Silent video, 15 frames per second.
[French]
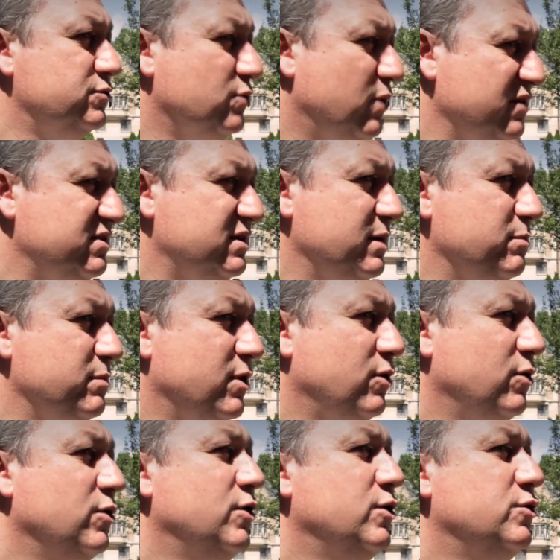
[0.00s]
Troisièmement,
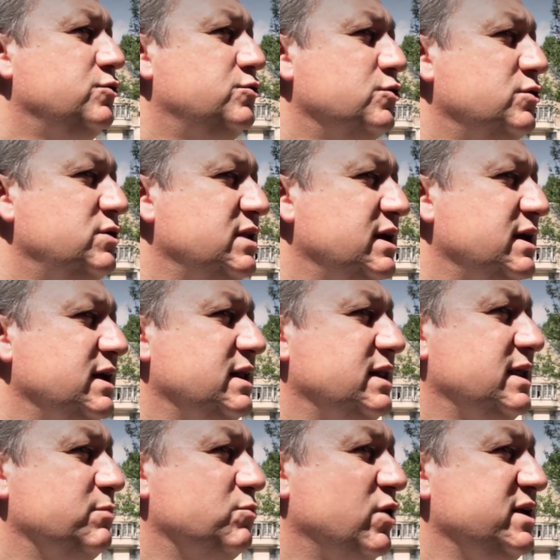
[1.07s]
donner
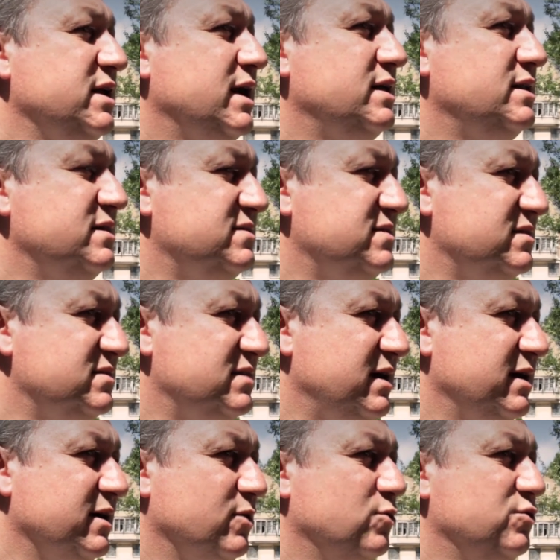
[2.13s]
les moyens
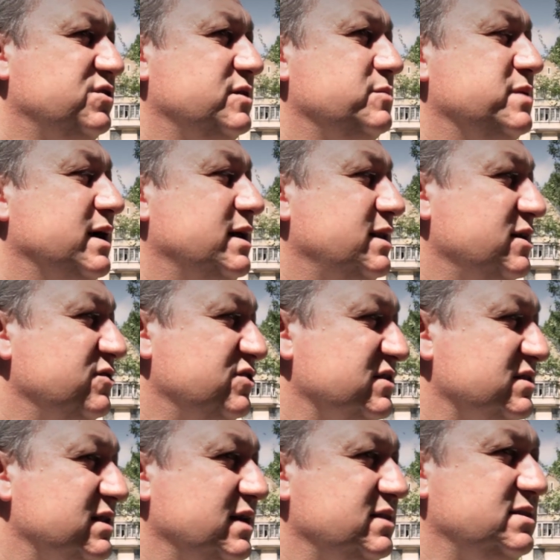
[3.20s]
nécessaires, aussi bien
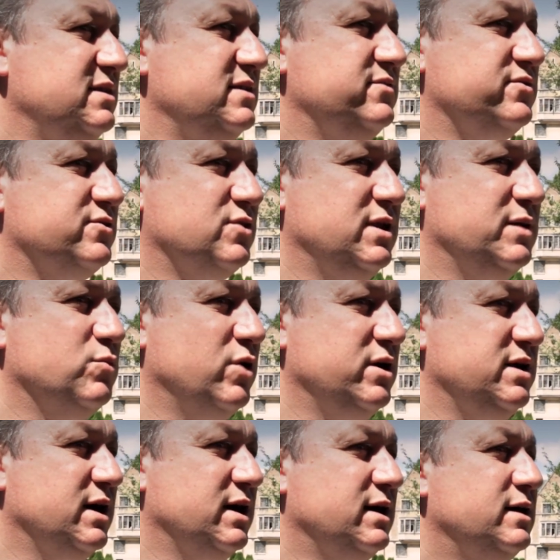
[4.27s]
législatifs que les
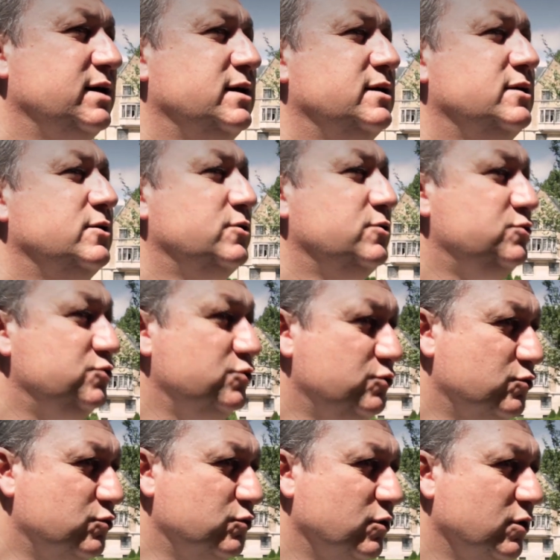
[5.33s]
moyens tout
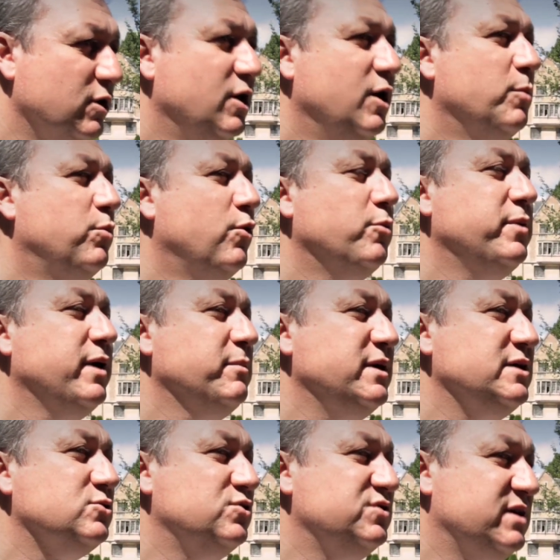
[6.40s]
court, pour
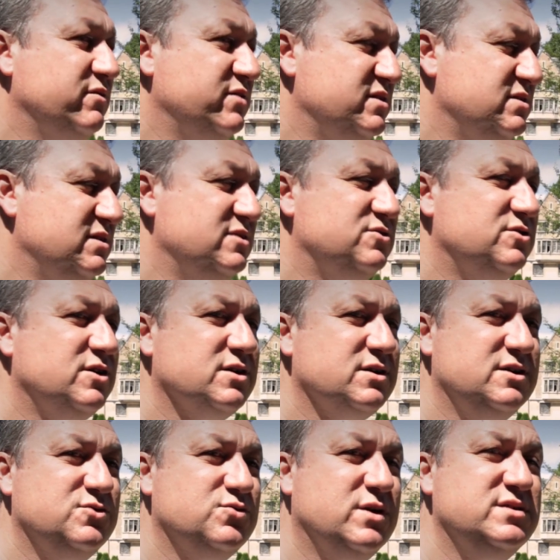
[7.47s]
permettre aux investisseurs,
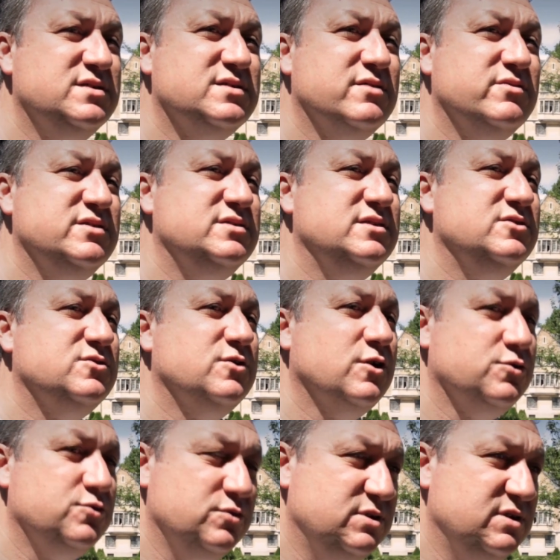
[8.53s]
qu'ils soient des investisseurs
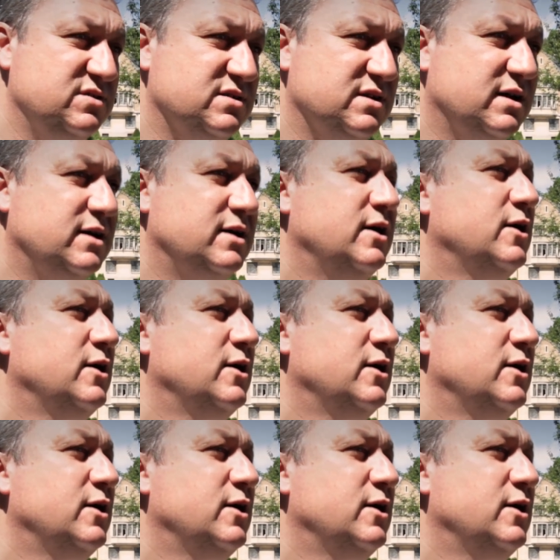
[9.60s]
tunisiens